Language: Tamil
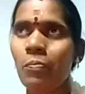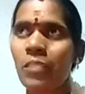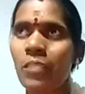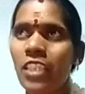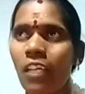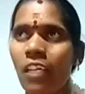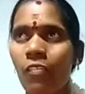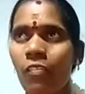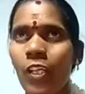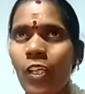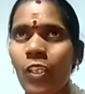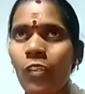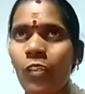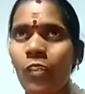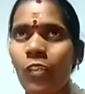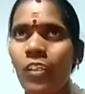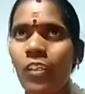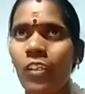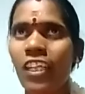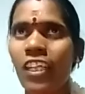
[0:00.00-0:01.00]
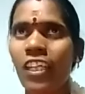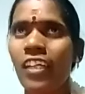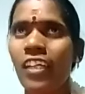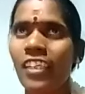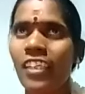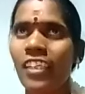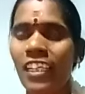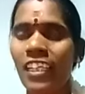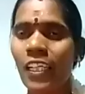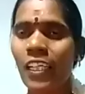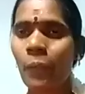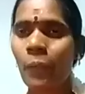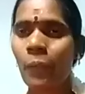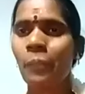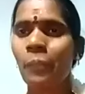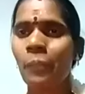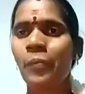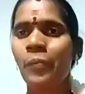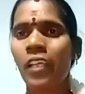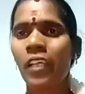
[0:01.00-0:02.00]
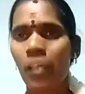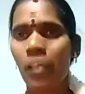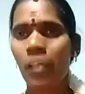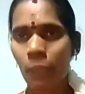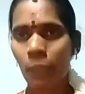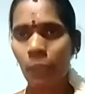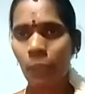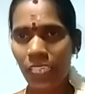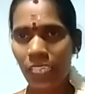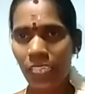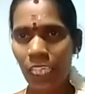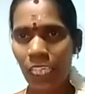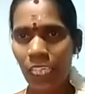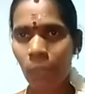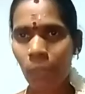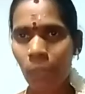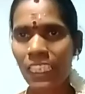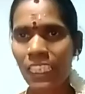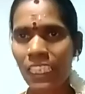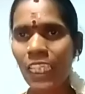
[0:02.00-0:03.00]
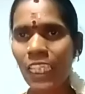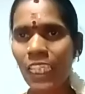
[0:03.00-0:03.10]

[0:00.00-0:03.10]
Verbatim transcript: செவ்வாடு தொன்றா இருக்கிறேன் என் பேர் இளமதி